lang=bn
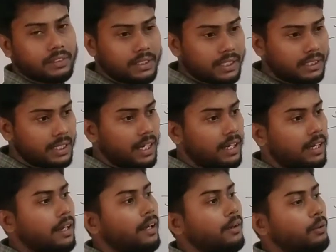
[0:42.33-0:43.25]
যেটা
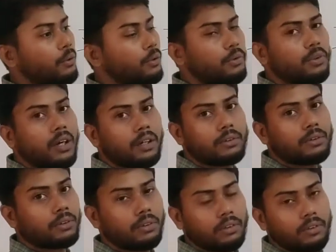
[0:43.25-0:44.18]
অন্য আর
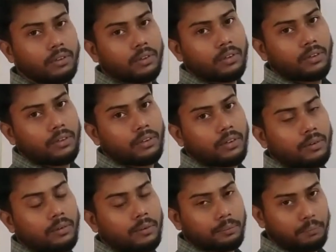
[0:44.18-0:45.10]
কোনো
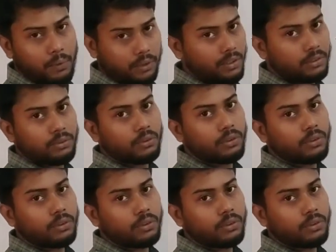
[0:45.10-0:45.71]
পদার্থ